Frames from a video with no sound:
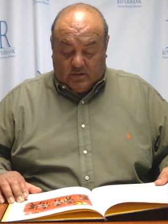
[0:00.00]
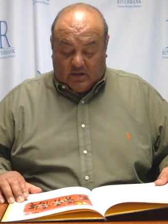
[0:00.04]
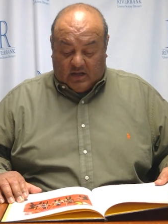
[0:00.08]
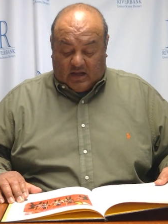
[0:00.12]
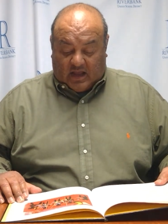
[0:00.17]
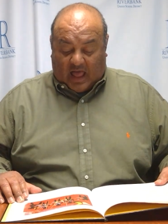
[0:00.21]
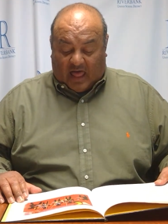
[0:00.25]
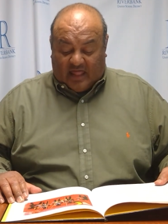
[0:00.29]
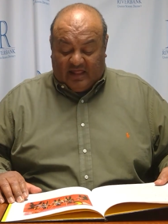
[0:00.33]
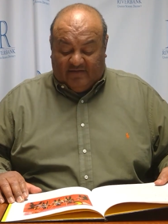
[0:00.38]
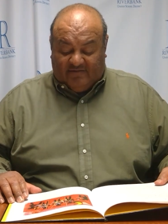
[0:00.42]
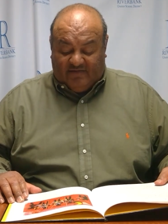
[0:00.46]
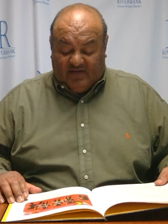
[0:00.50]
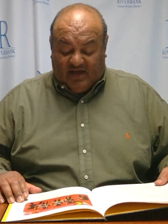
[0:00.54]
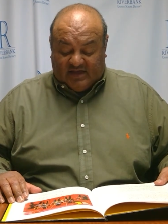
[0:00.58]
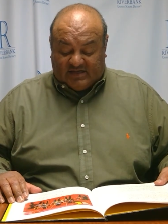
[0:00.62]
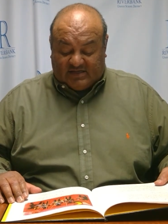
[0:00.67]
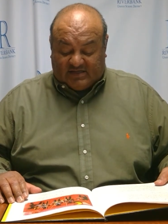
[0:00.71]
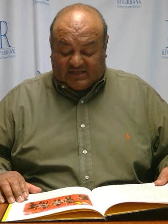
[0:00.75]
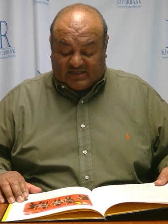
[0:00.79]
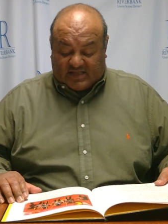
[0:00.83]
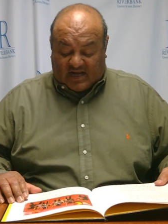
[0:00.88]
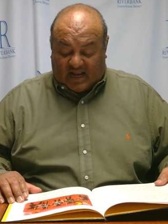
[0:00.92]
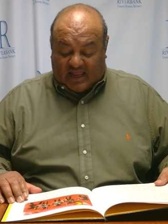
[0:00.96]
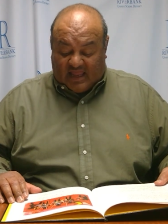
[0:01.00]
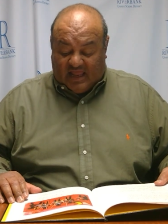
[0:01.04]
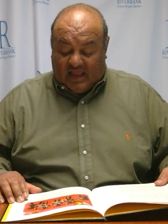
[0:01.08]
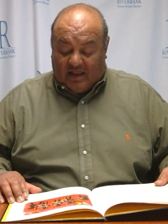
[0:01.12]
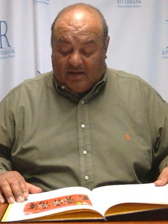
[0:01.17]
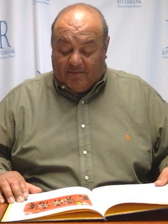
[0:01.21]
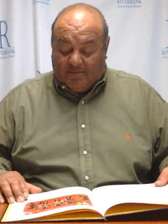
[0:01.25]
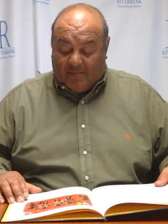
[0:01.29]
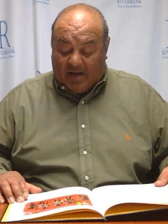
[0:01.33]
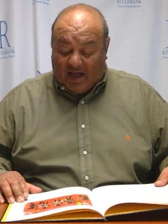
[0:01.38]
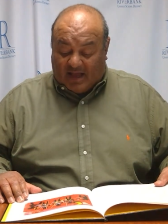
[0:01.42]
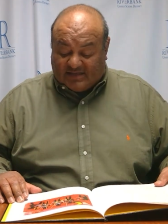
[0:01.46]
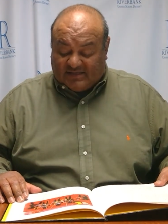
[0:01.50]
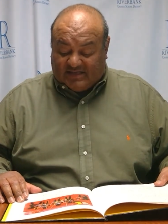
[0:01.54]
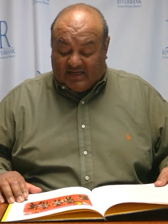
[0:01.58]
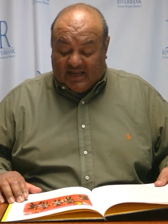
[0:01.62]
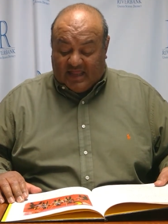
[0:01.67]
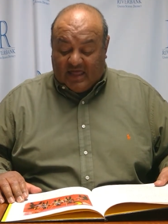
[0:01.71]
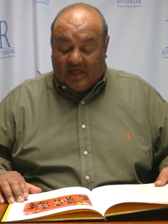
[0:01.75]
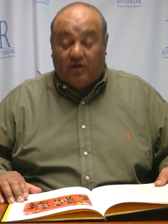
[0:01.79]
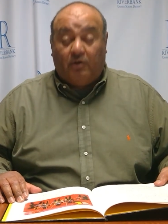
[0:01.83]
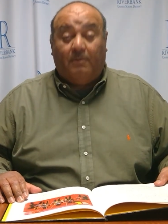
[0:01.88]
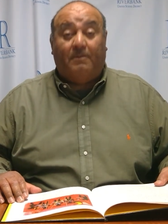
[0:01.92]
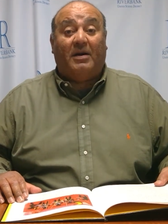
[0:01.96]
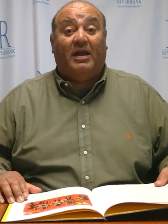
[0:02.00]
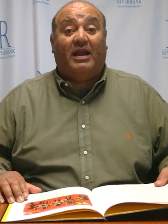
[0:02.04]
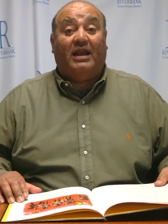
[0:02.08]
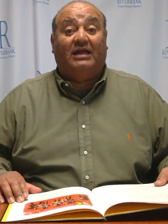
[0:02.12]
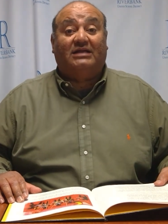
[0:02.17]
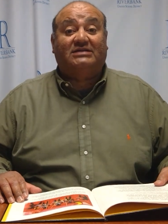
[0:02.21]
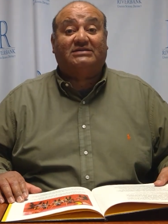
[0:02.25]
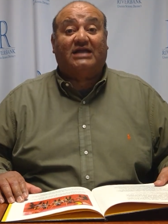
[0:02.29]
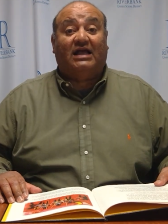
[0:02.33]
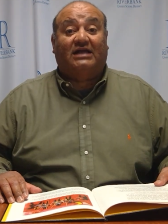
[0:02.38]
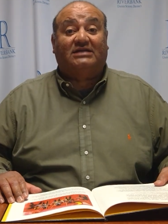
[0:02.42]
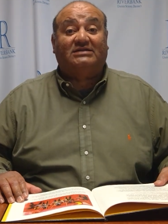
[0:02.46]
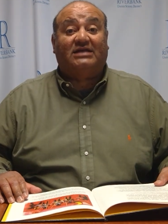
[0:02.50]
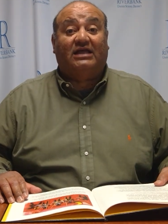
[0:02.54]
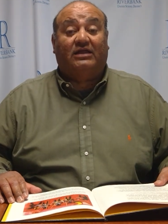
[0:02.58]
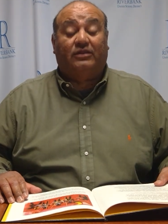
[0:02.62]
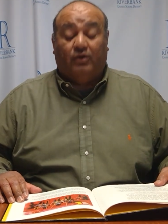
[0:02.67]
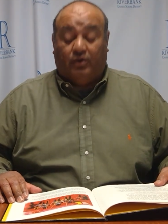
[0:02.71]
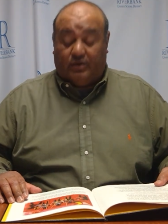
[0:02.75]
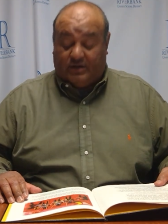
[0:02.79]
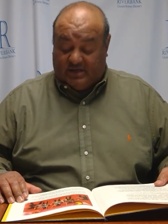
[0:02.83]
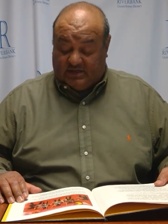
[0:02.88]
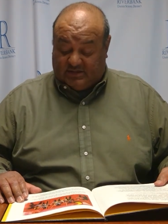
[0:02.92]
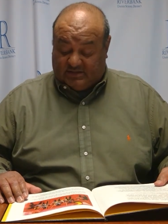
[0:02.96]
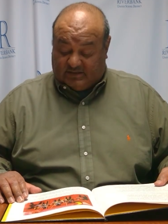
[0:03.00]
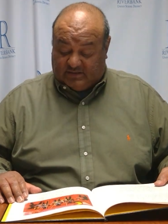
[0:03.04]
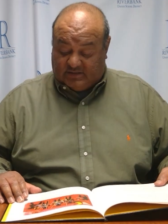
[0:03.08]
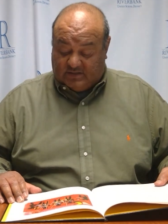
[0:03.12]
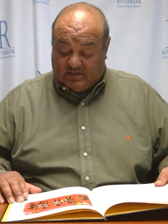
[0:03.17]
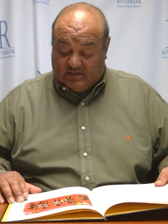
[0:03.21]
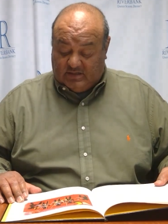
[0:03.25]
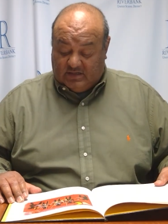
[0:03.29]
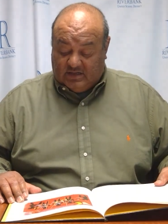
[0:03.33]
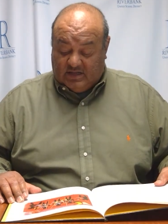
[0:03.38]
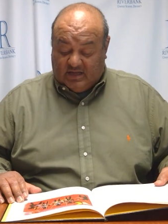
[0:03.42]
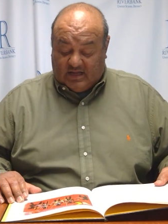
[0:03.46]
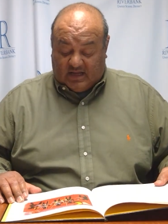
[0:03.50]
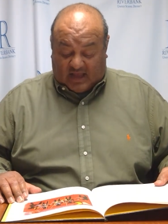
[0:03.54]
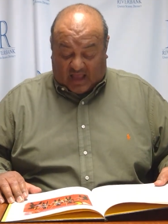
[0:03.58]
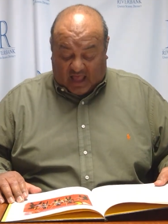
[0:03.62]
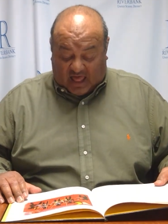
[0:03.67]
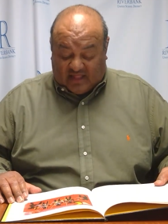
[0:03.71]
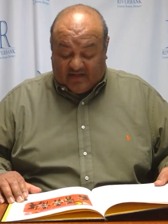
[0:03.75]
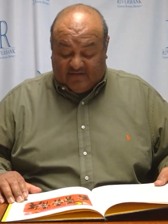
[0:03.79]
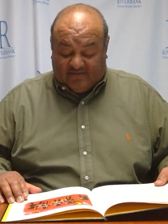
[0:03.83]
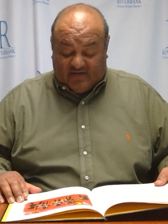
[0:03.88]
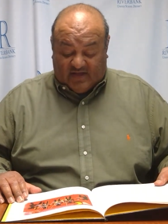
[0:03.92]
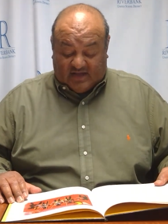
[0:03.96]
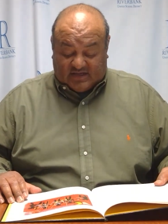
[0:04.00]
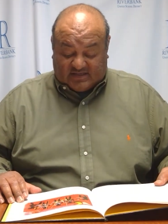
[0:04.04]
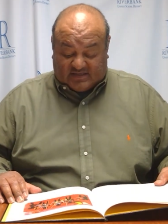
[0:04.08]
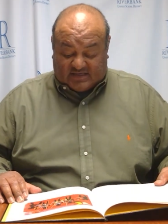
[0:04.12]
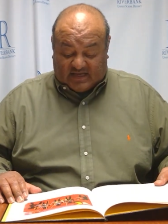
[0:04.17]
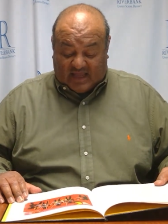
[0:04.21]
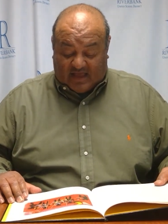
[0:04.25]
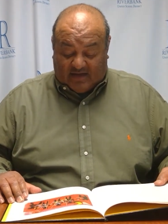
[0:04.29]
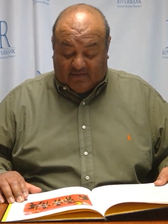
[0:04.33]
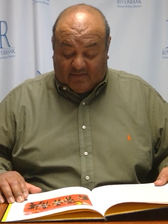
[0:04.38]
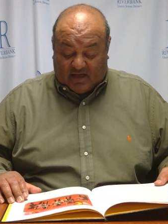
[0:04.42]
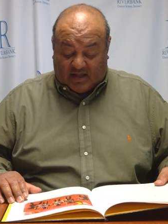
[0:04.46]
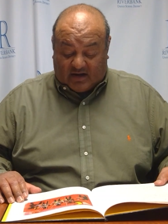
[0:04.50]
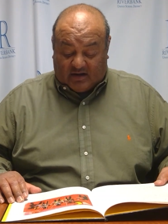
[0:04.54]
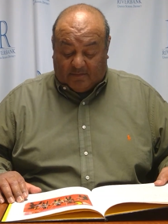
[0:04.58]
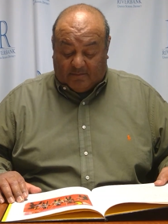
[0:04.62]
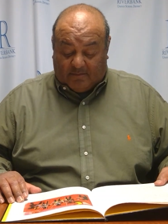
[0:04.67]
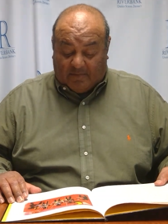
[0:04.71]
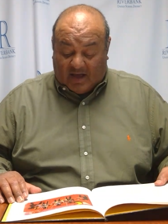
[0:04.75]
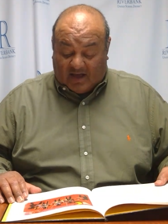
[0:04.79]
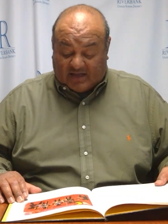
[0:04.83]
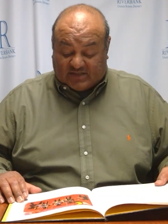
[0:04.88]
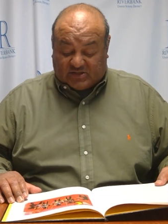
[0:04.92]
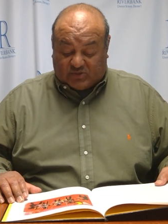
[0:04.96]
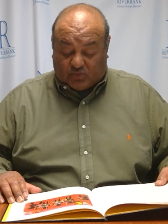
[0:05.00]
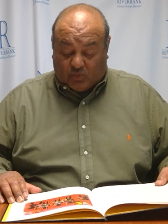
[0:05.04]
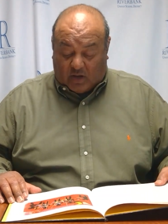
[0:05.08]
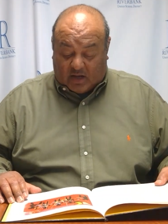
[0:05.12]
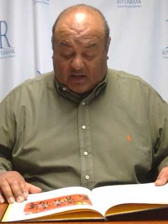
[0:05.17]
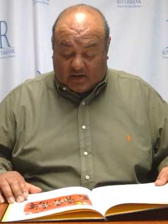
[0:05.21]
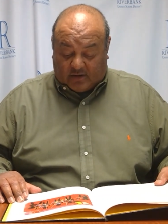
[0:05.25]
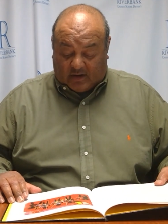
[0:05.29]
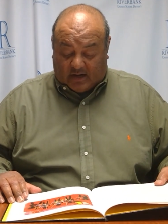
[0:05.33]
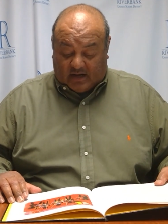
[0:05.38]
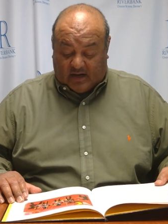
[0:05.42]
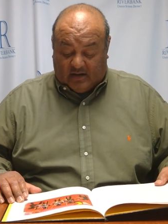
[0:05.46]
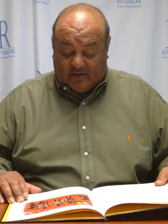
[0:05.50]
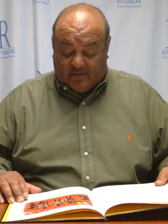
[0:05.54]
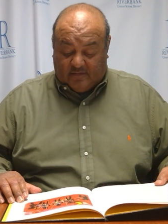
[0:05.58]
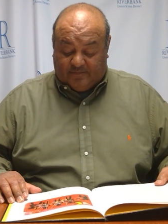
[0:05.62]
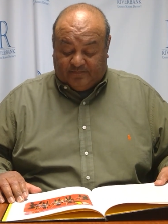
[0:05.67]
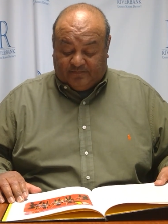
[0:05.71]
Cada vez traían más dinero para los cazadores. Cada vez se llevaron más wari.